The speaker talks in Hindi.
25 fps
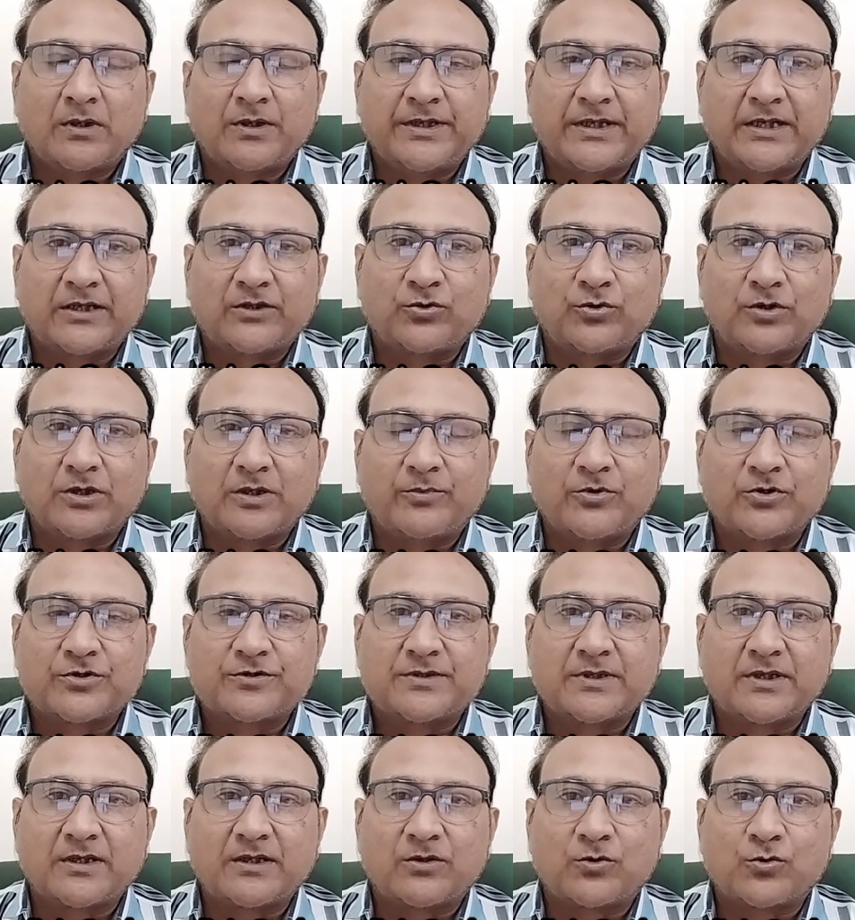या थोड़ा
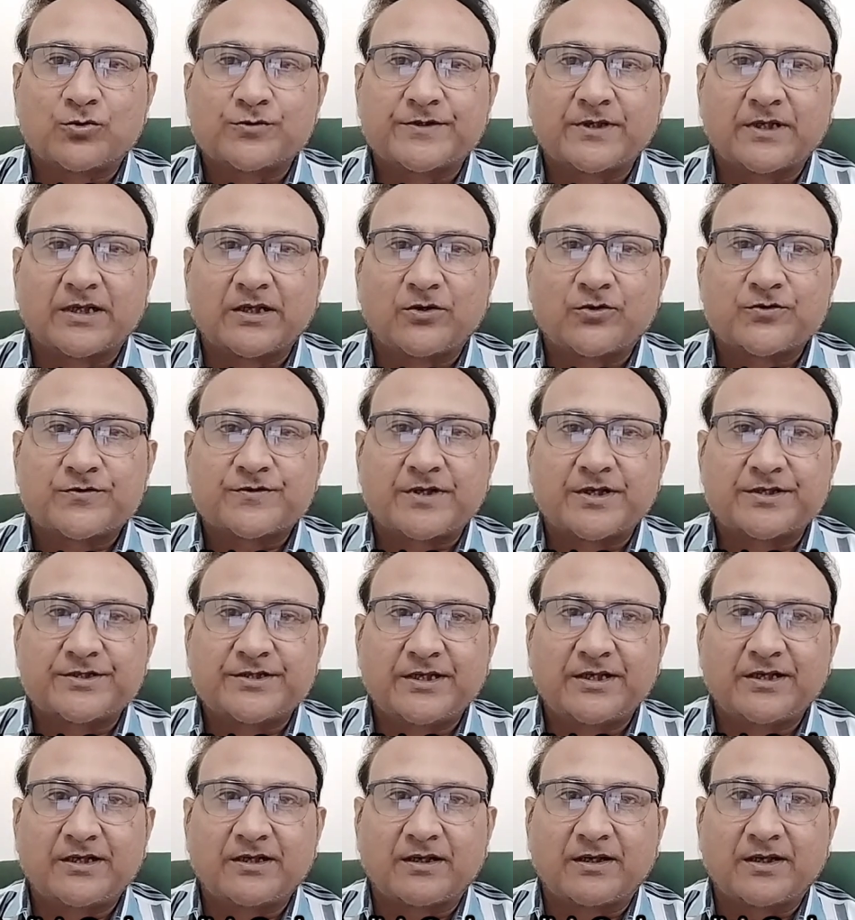बहुत अगर हो सका तो
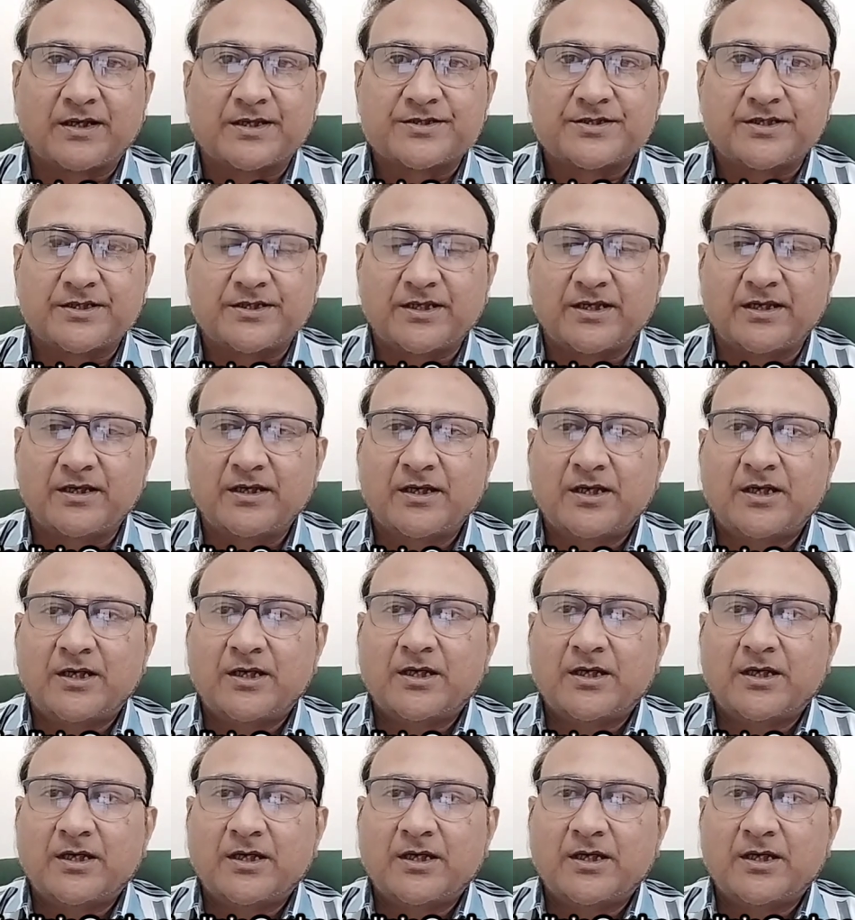स्ट्रेचिंग करना चाहिए